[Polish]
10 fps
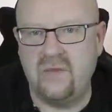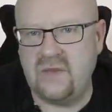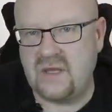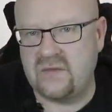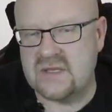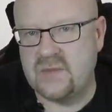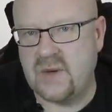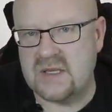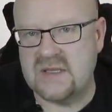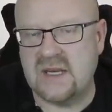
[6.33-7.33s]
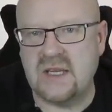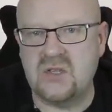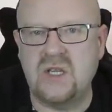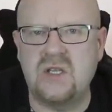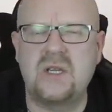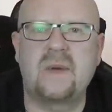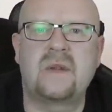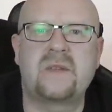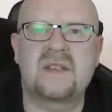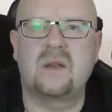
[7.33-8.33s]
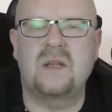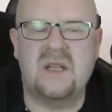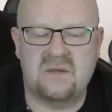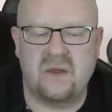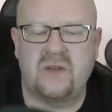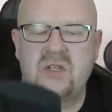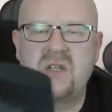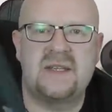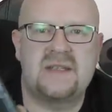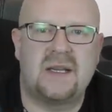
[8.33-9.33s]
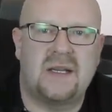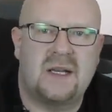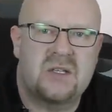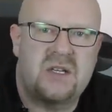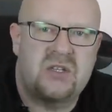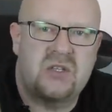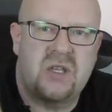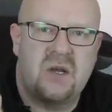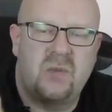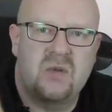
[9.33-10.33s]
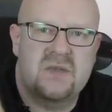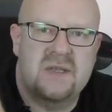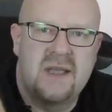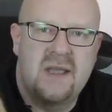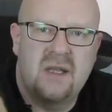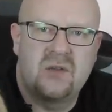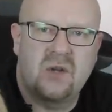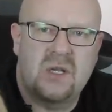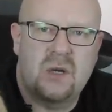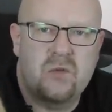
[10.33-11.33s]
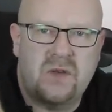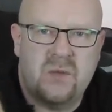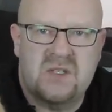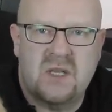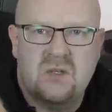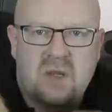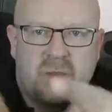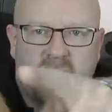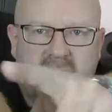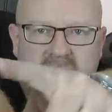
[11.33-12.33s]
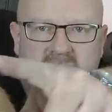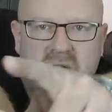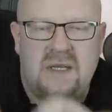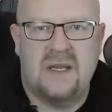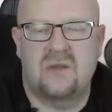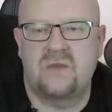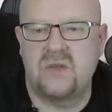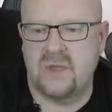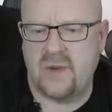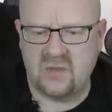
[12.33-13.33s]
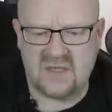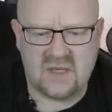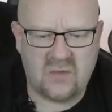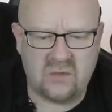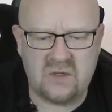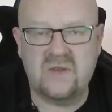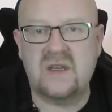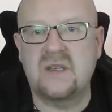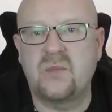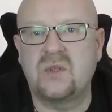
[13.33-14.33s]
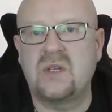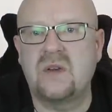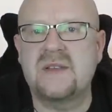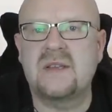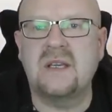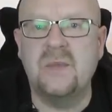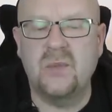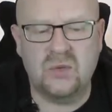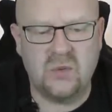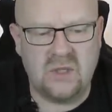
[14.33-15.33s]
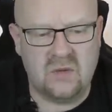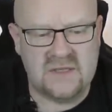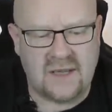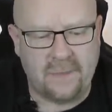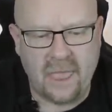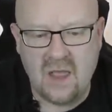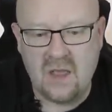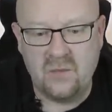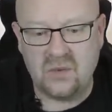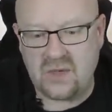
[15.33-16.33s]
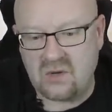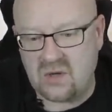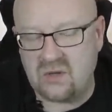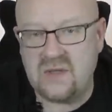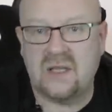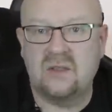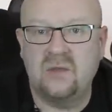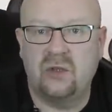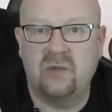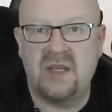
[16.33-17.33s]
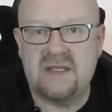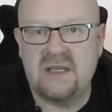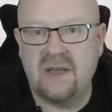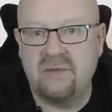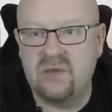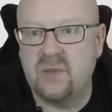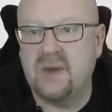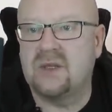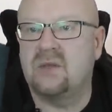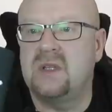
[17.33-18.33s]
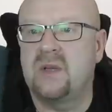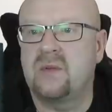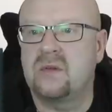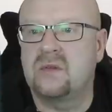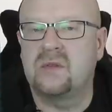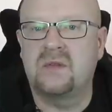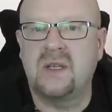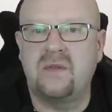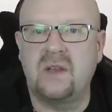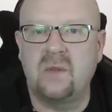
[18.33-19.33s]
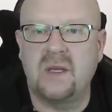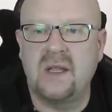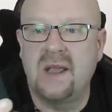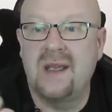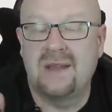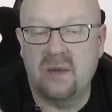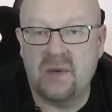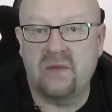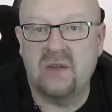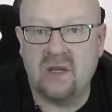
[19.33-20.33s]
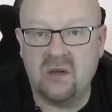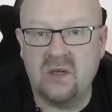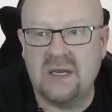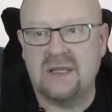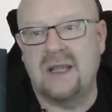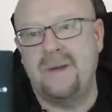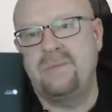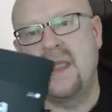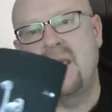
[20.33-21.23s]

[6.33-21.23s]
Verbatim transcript: Witam Was bardzo serdecznie. Dzisiaj mam dla Was kolejne słuchawki Jace'a A-Jace 4 Plus do kanałówki przeznaczone pod Androida. Oczywiście mamy dostępne również wersje pod iOS-a i pod Windowsa. Pudełko, jak to miało miejsce w przypadku innych produktów tej firmy, naprawdę konkretne.